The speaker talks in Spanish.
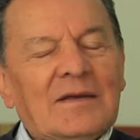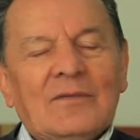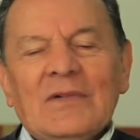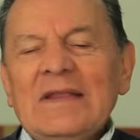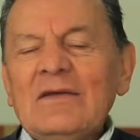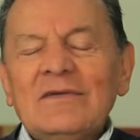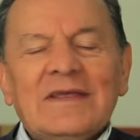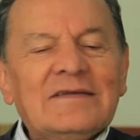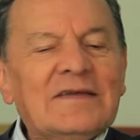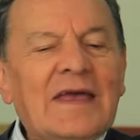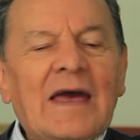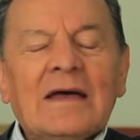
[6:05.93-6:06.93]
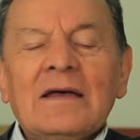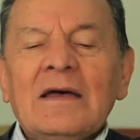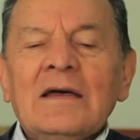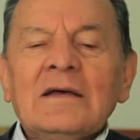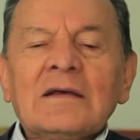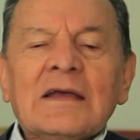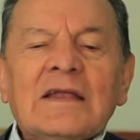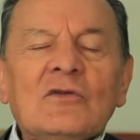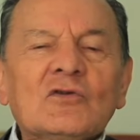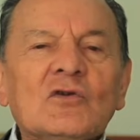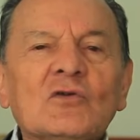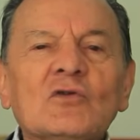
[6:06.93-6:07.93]
bueno, decía que
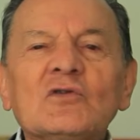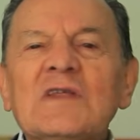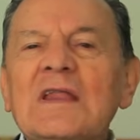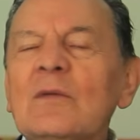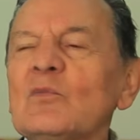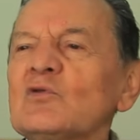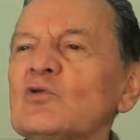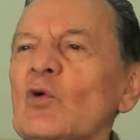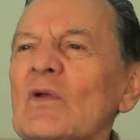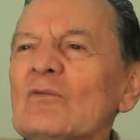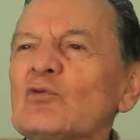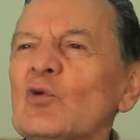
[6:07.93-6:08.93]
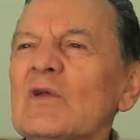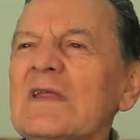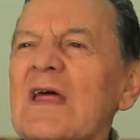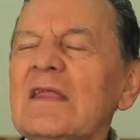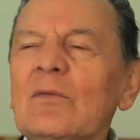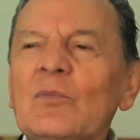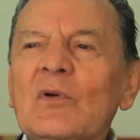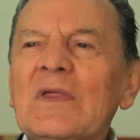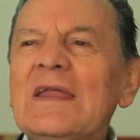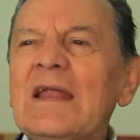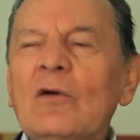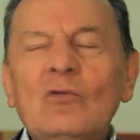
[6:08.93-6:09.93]
nosotros tenemos toda autoridad y
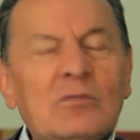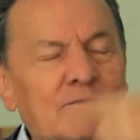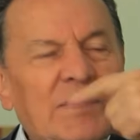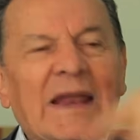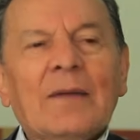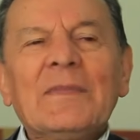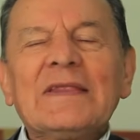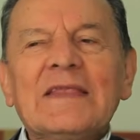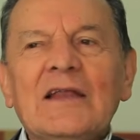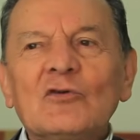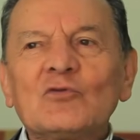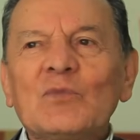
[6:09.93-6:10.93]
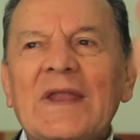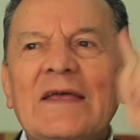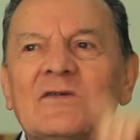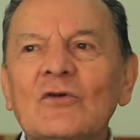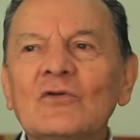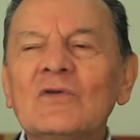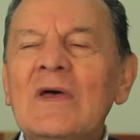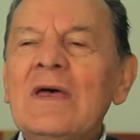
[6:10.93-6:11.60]
poder aún para meterlos presos.